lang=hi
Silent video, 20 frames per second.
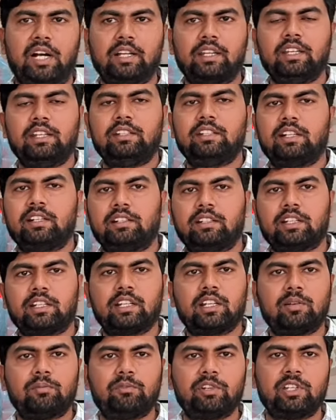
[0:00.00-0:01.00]
बाकी ट्रैक्टर
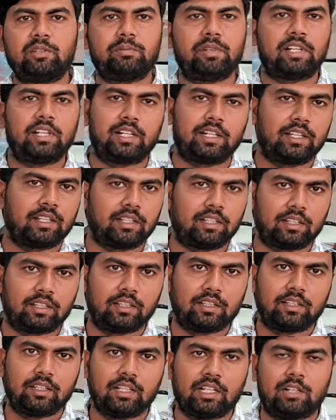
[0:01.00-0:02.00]
है आप वहीं पे खड़े रह
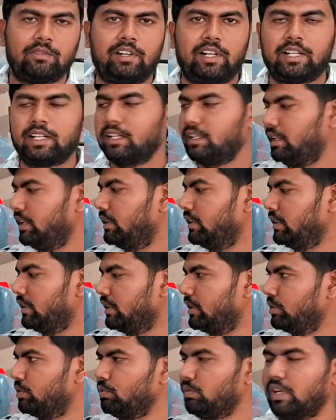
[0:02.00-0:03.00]
गए हमारा ट्रैक्टर
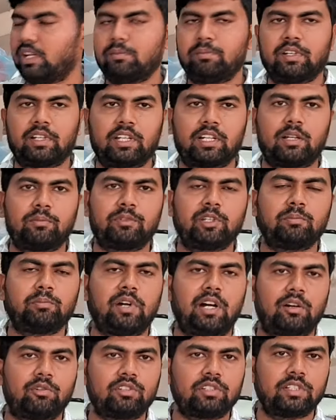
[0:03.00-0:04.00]
है जो वहाँ पे अगर आपकी
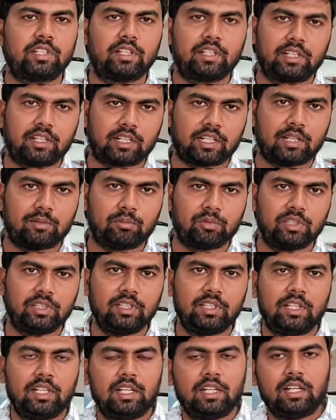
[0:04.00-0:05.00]
पावर स्टेयरिंग खराब
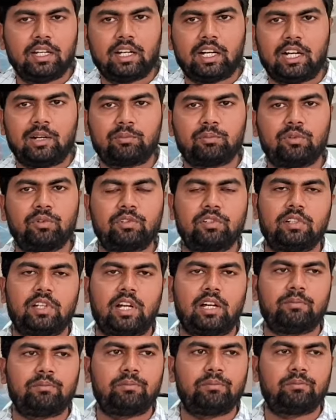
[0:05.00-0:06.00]
हुई आपको
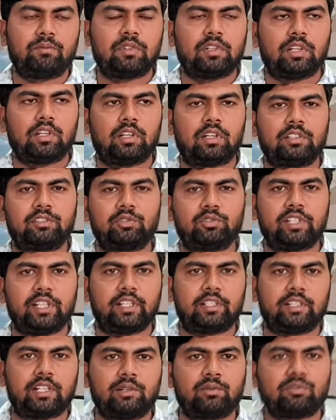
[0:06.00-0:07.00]
आप जो
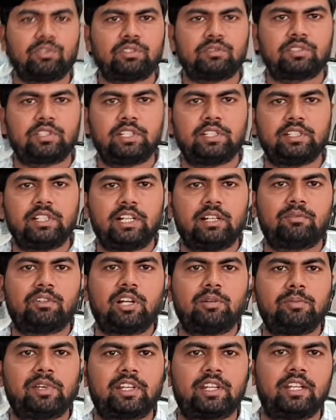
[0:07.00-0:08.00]
ट्रैक्टर है वो सीधा
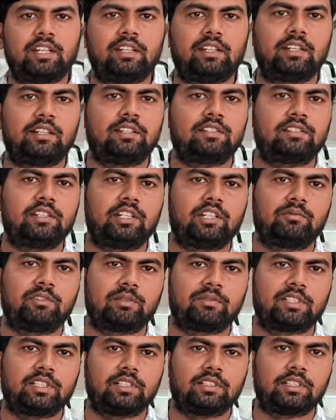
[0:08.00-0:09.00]
आपका मैकेनिकल स्टेयरिंग
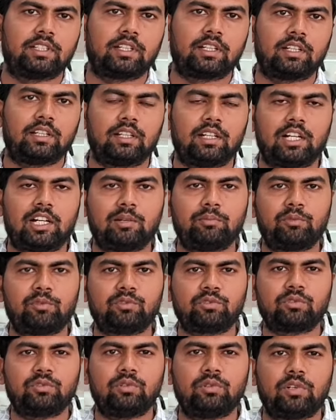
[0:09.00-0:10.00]
में बदल जाएगा आप
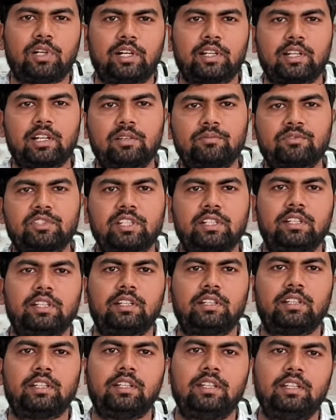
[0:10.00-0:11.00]
उसको आराम से
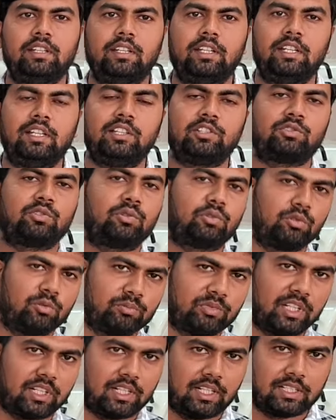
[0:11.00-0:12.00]
लेके
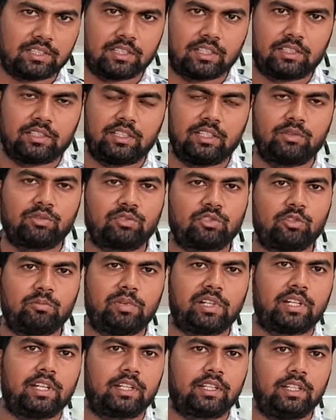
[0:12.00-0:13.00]
शोरूम तक आ सकते हैं उसको
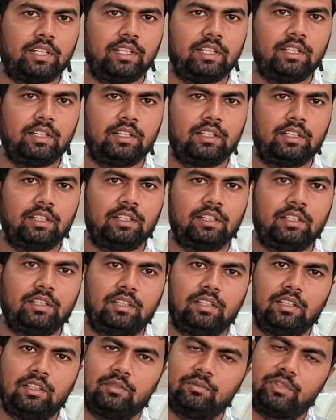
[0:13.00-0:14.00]
बना के
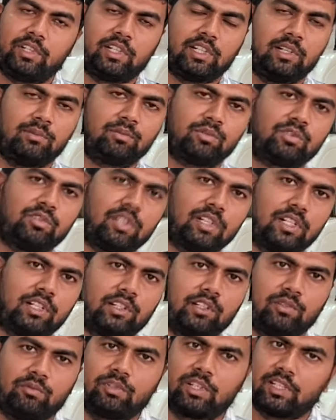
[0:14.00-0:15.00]
फिर आप उसको
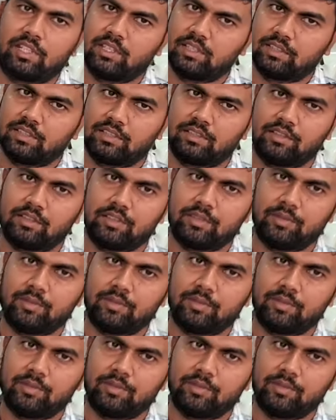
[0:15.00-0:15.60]
कंटिन्यू वर्क कर सकते हैं